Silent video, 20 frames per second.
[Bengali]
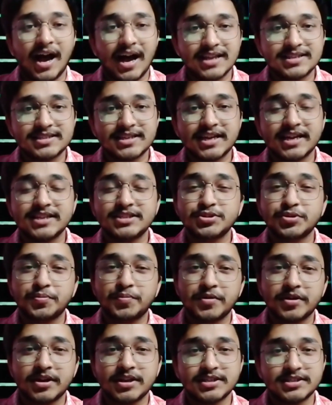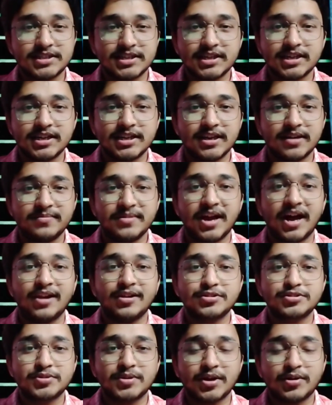আজকে যে উপন্যাসটিকে নিয়ে আমি
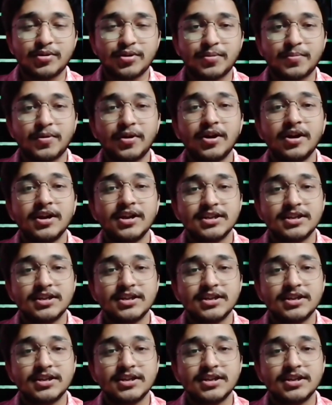আলোচনা করব